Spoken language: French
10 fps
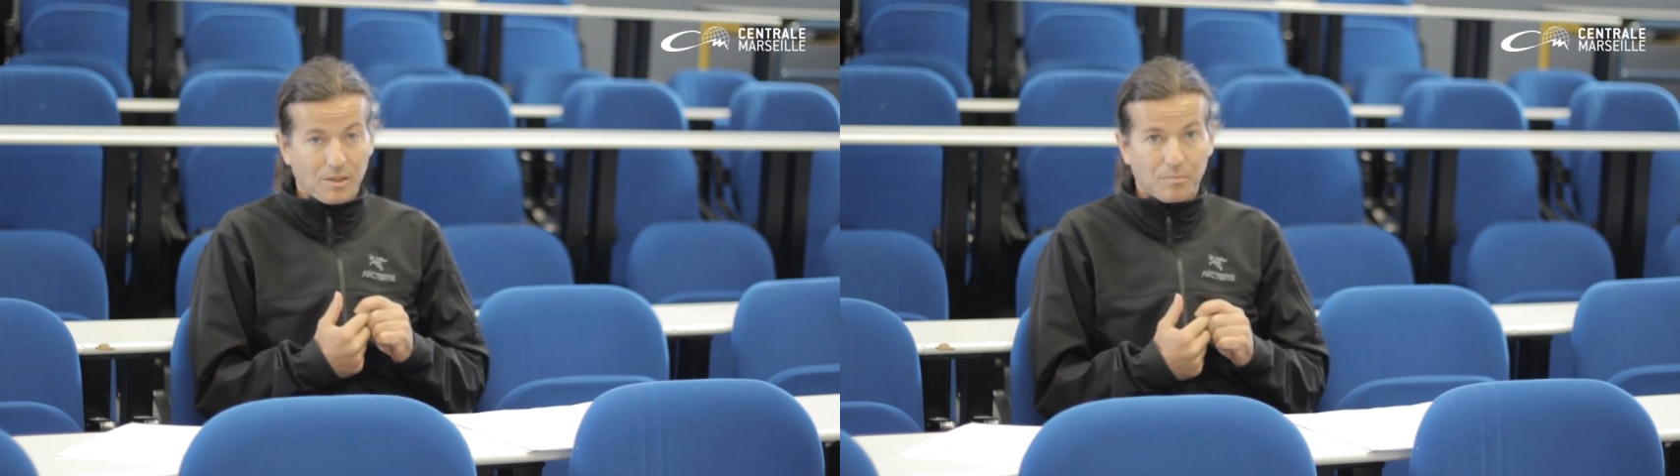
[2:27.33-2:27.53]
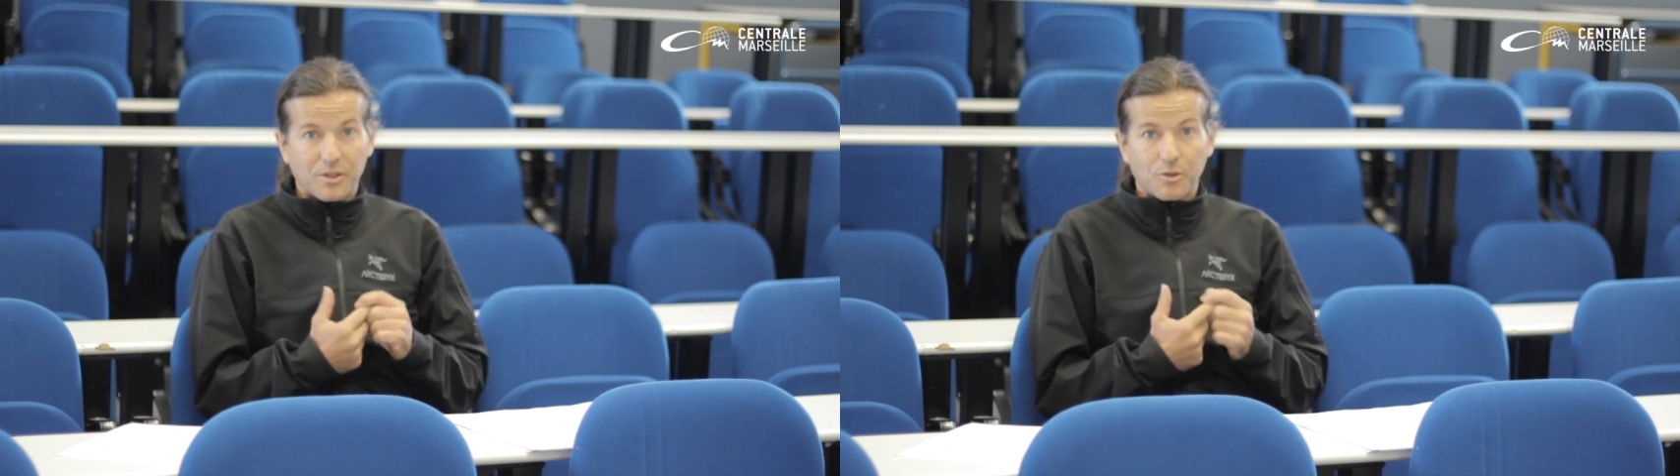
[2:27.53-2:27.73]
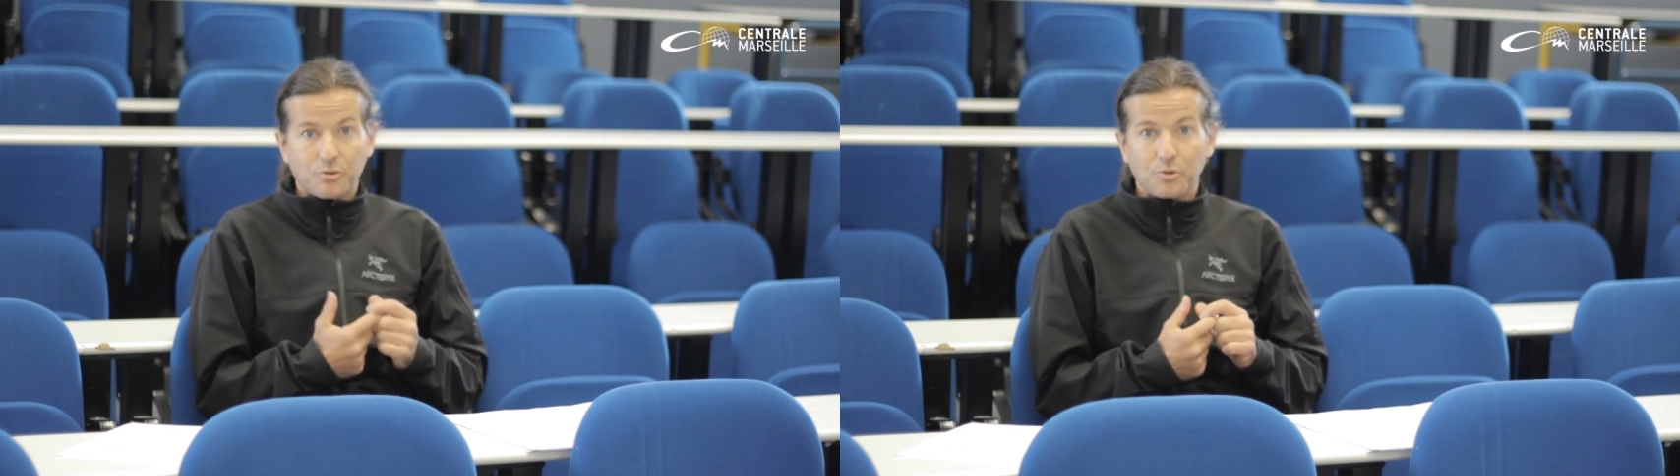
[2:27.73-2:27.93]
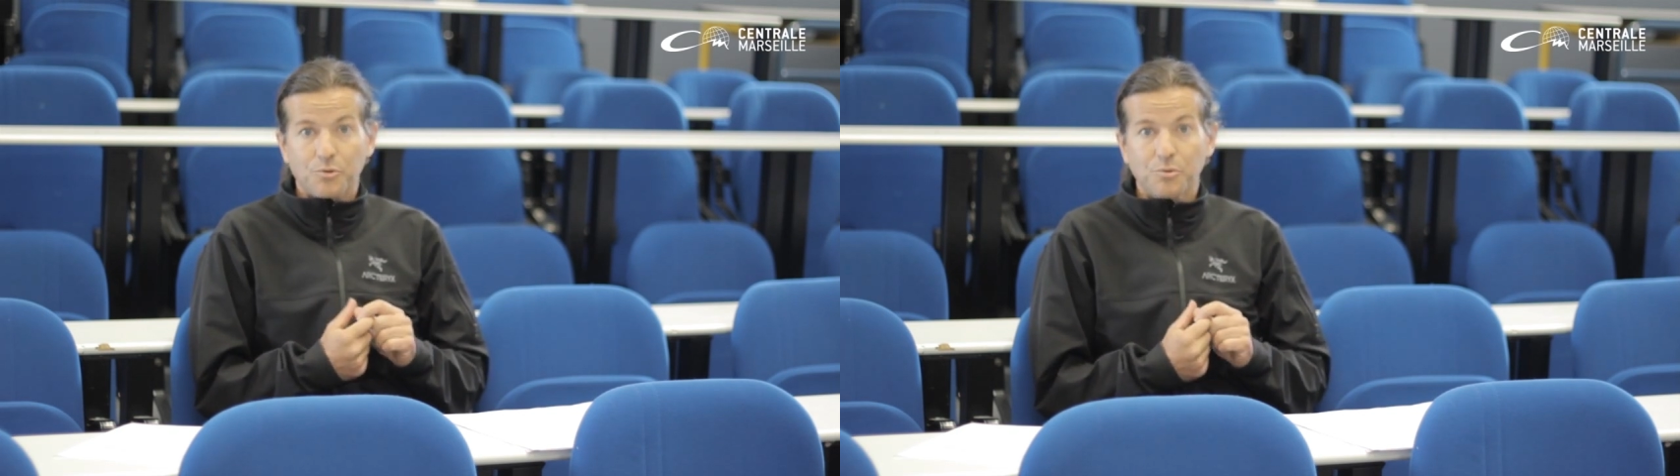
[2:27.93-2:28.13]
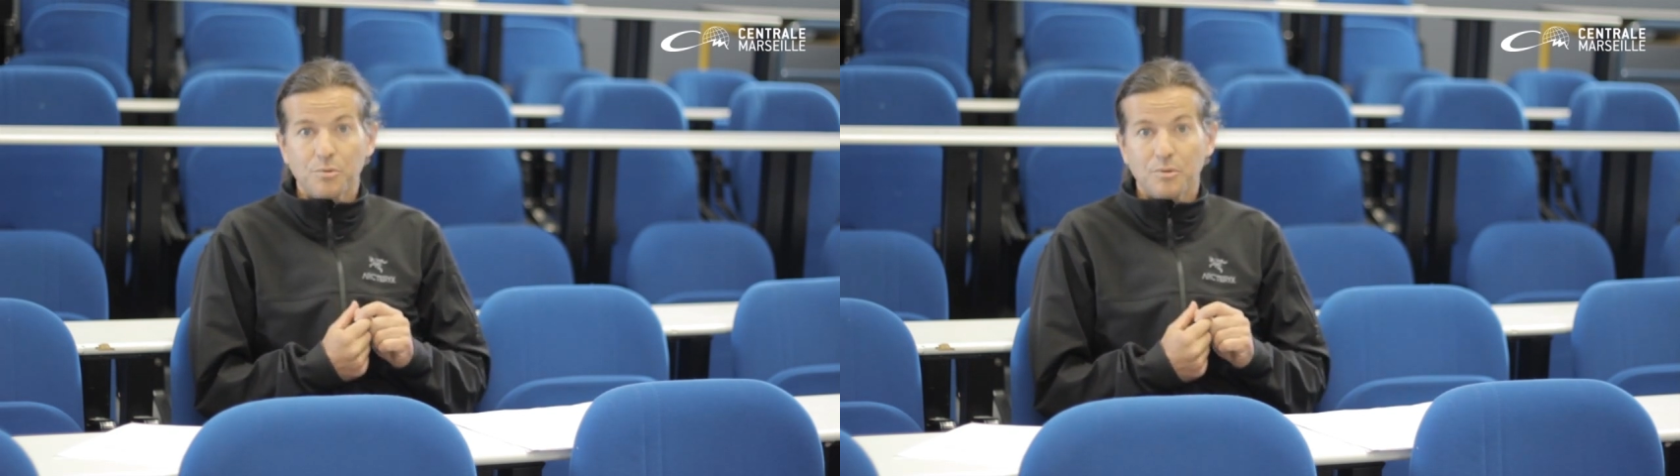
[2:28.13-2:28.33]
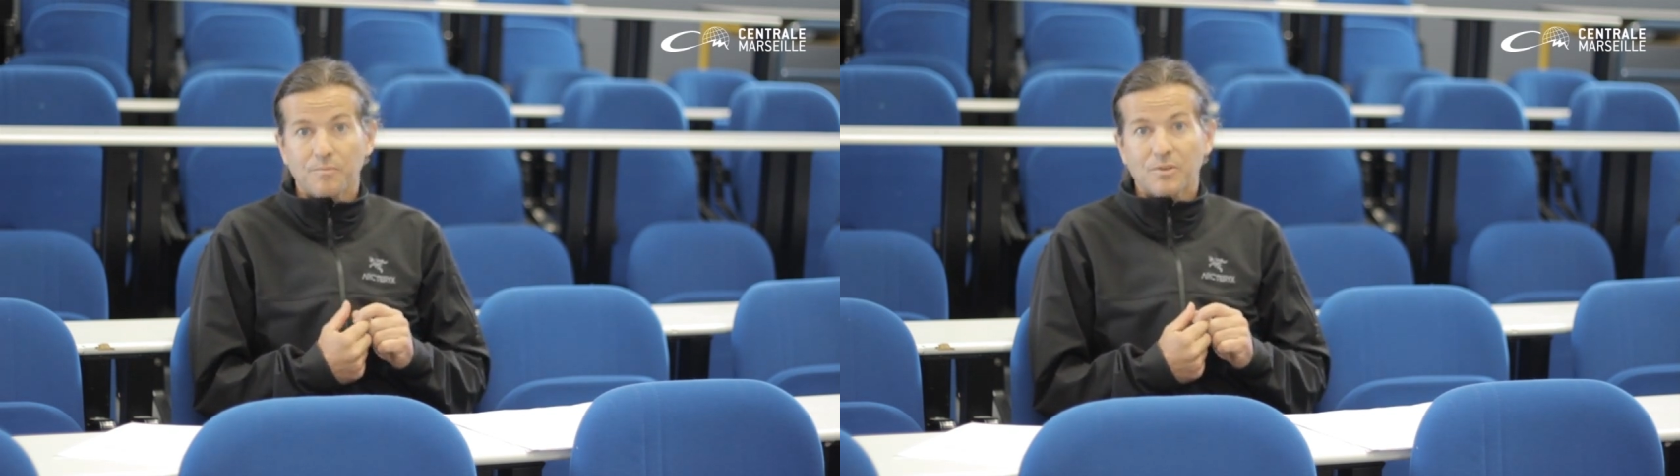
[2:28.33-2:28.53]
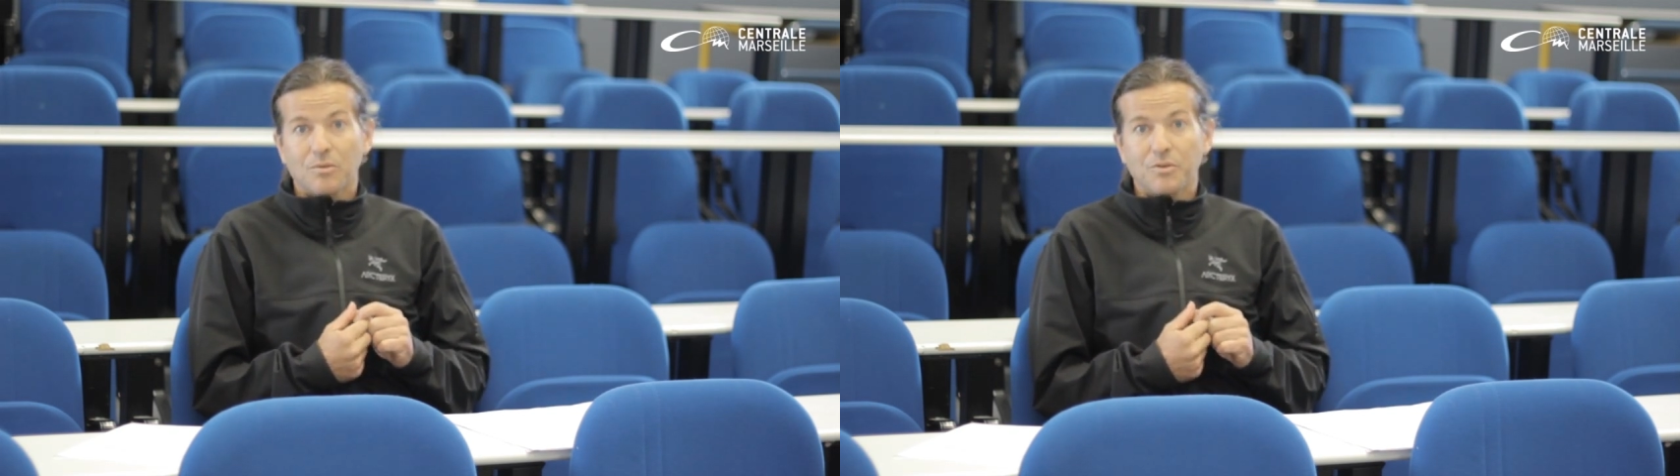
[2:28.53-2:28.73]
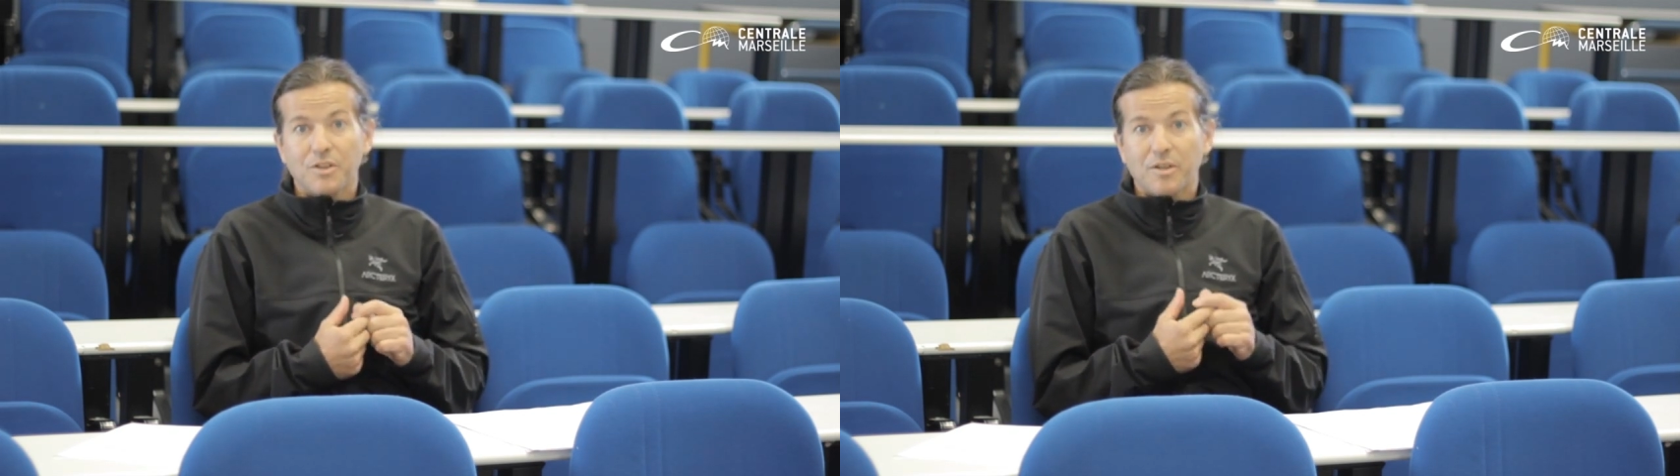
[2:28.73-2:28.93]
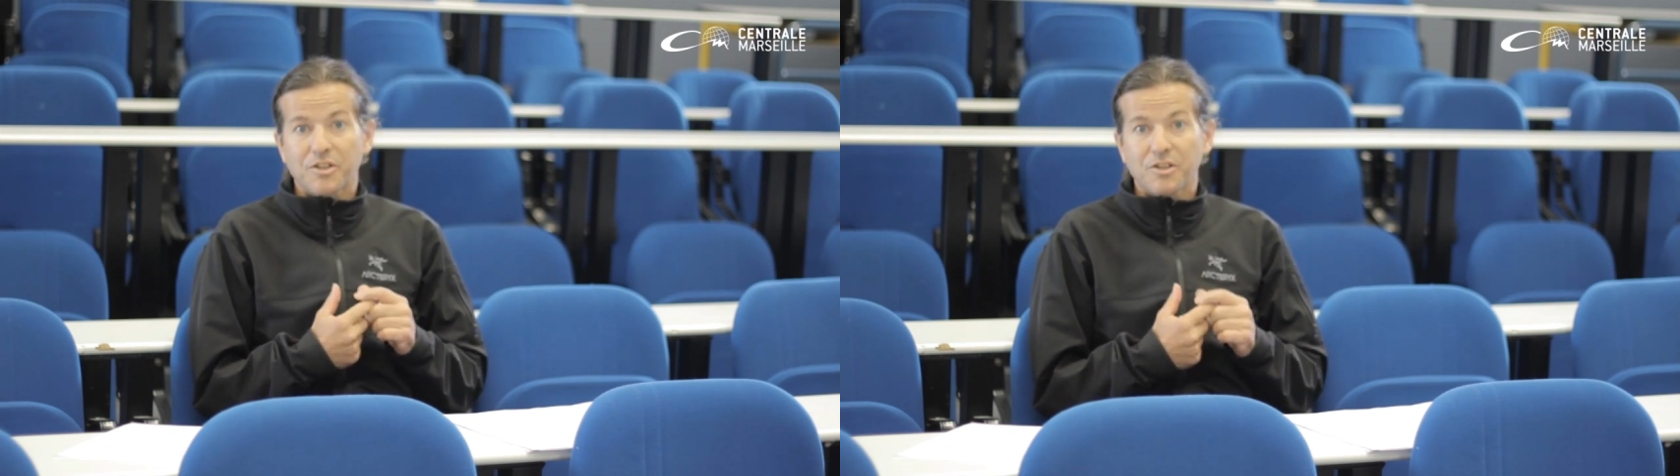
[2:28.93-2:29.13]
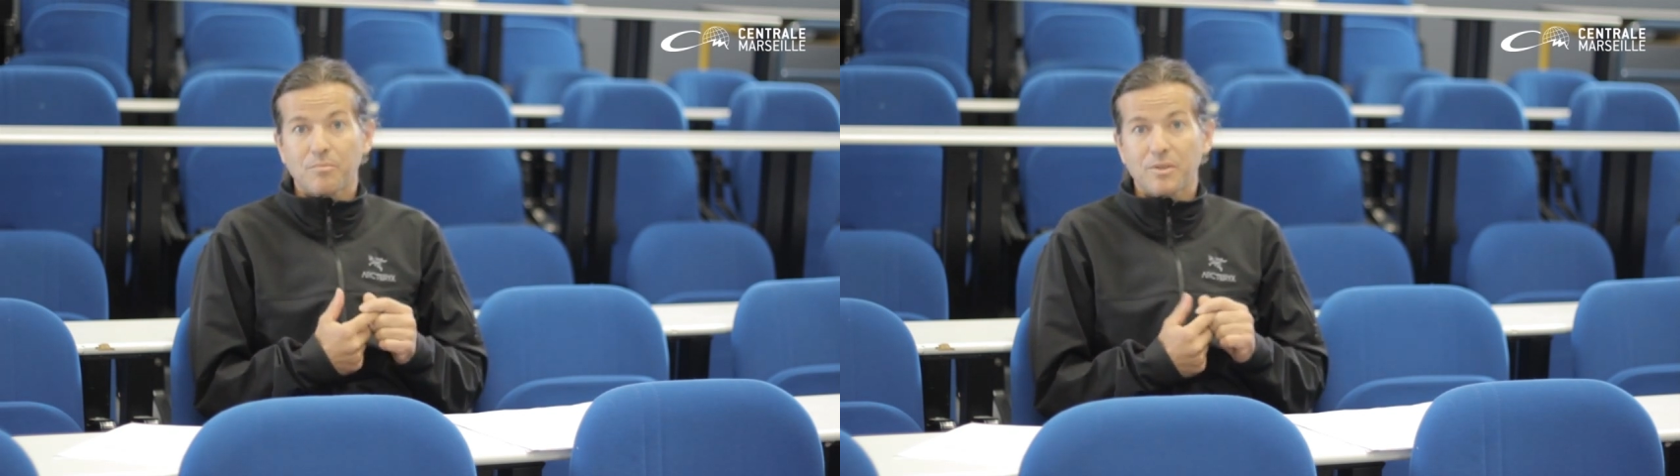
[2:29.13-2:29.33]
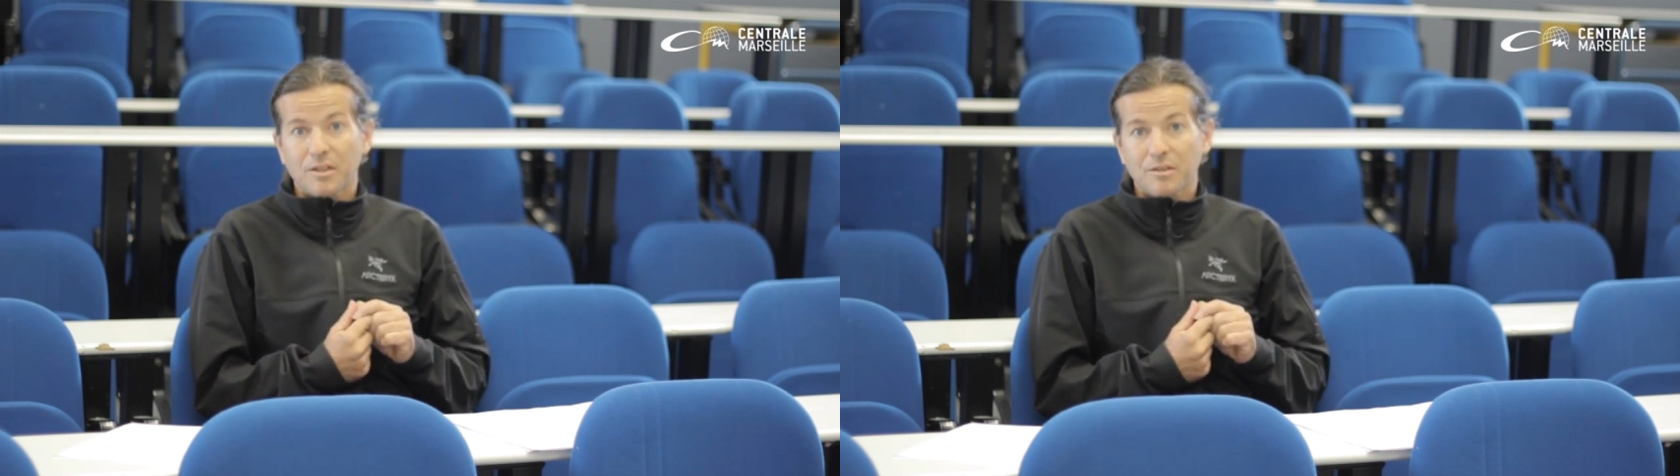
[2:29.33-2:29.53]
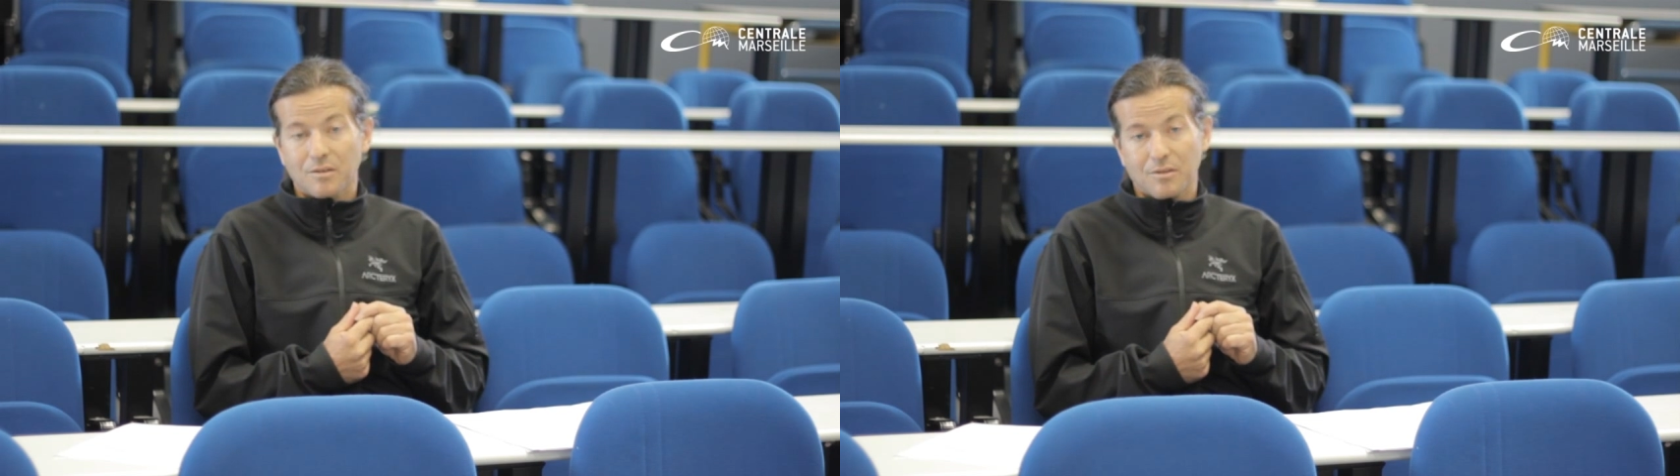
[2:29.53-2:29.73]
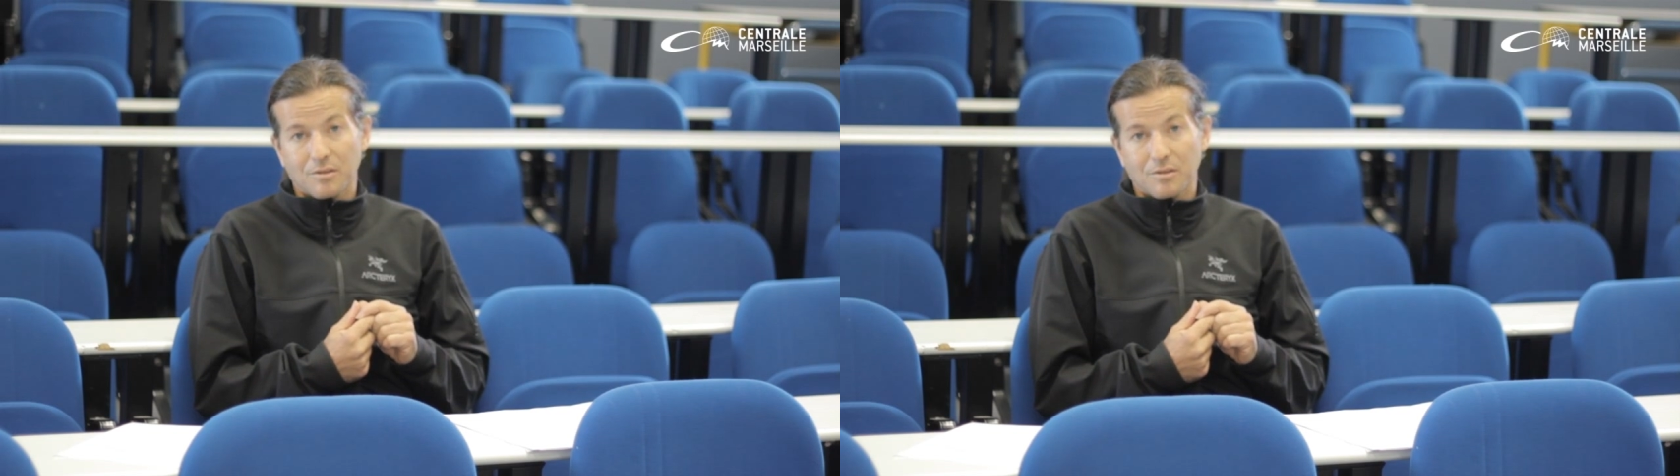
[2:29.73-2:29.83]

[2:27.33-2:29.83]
Bien entendu, on imagine bien